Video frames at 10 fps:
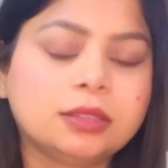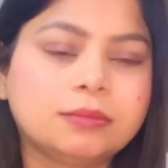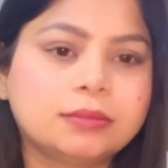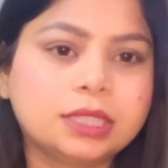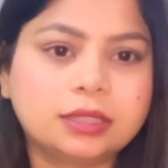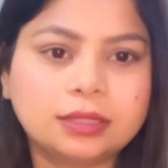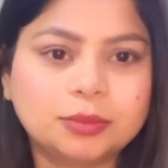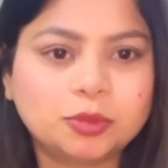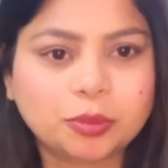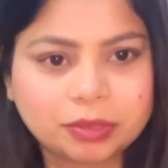
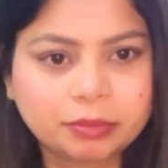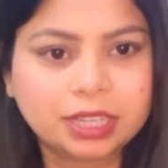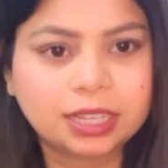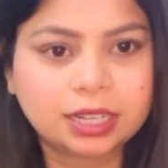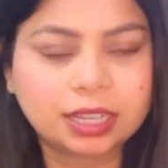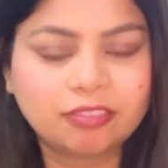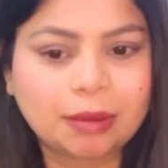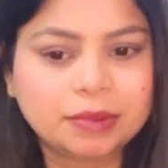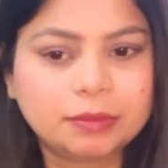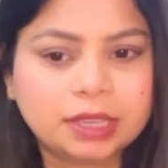मतलब शॉपिंग भी करना है
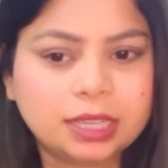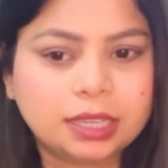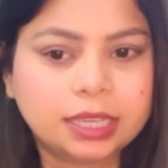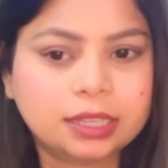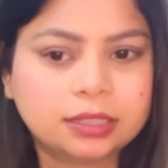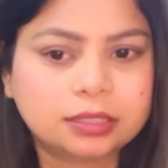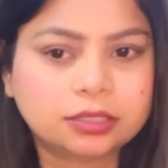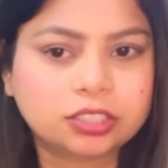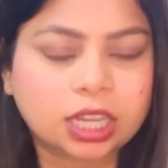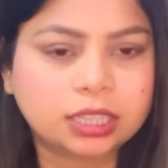फैमिली में एक
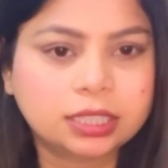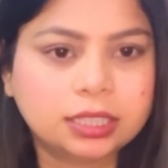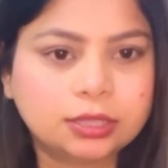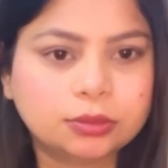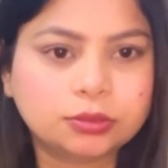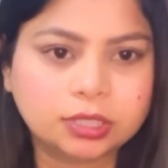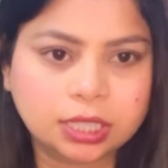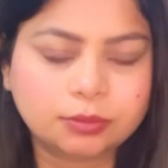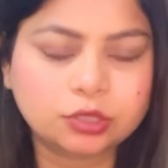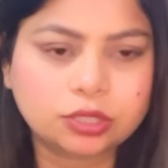शादी थी तो उसके
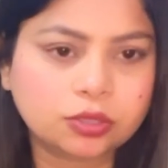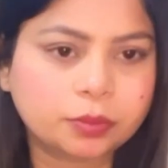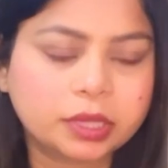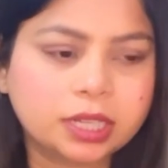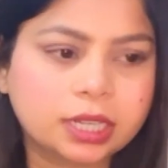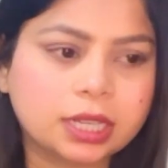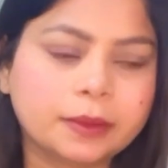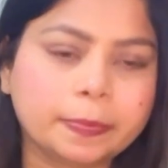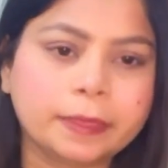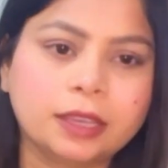लिए मुझे शॉपिंग करना
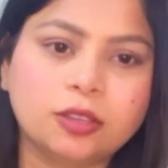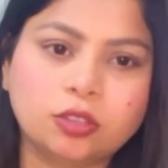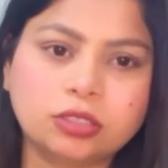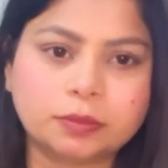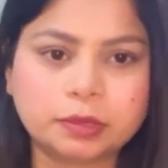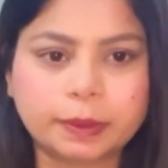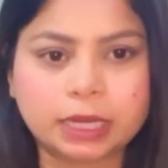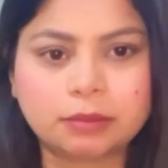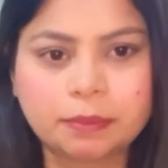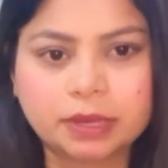है तो सबसे पहले
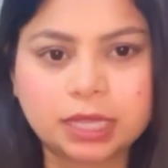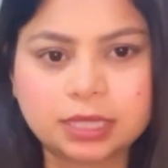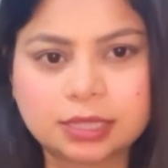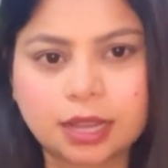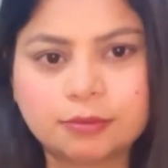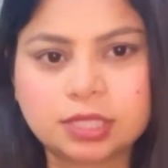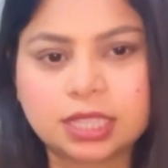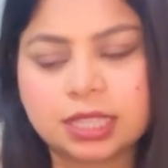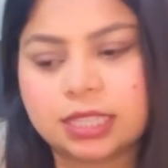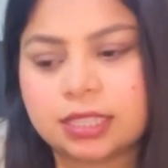मैं अपने एग्ज़ाम्स
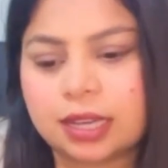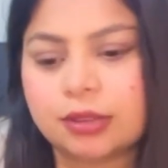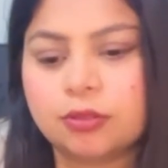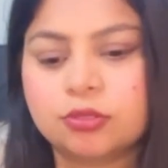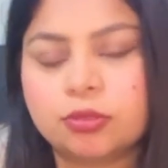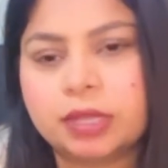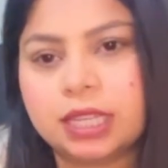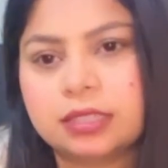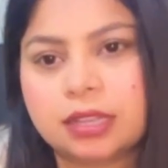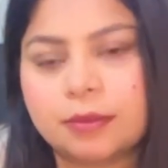के लिए जा रही हूँ जो मेरे
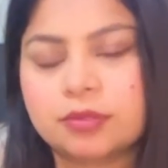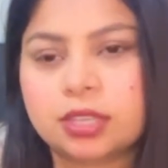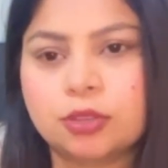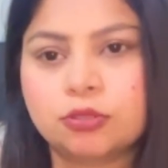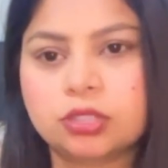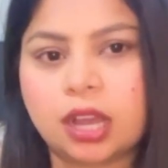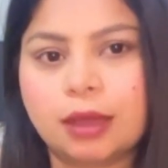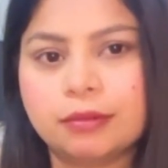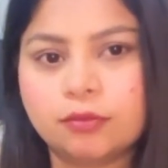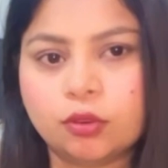एग्ज़ाम्स के कुछ
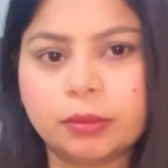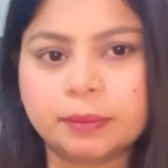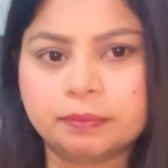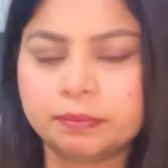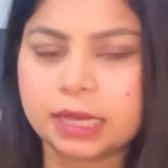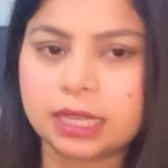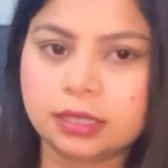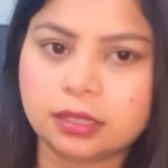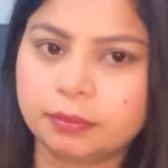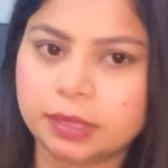काम है वो मैं पहले
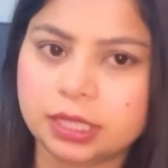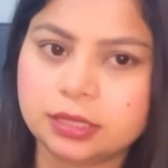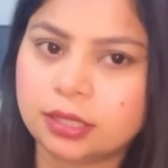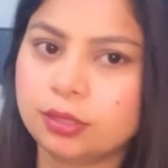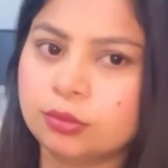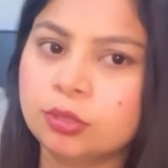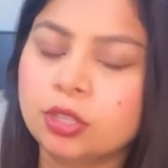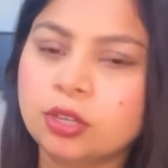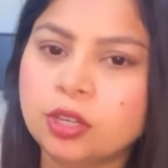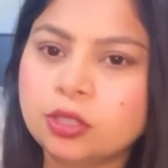कंप्लीट कर लूँ
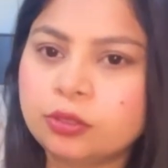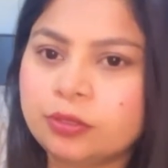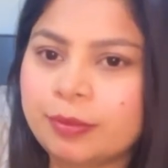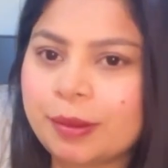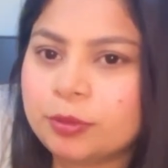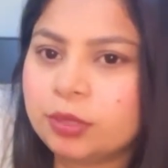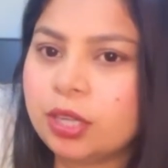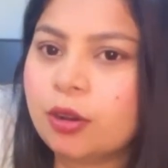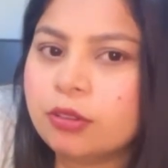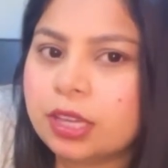तो फिर मैं आपको
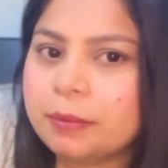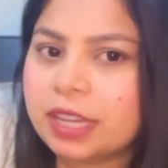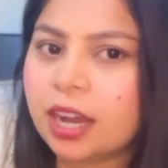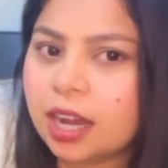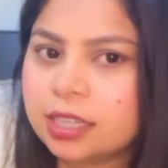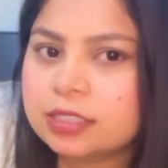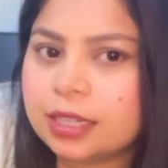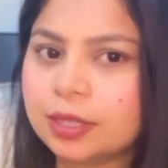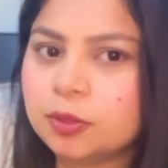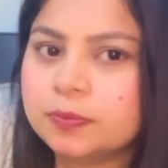दिखाऊंगी कि मैं कहाँ जा
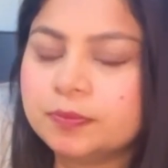रही हूँ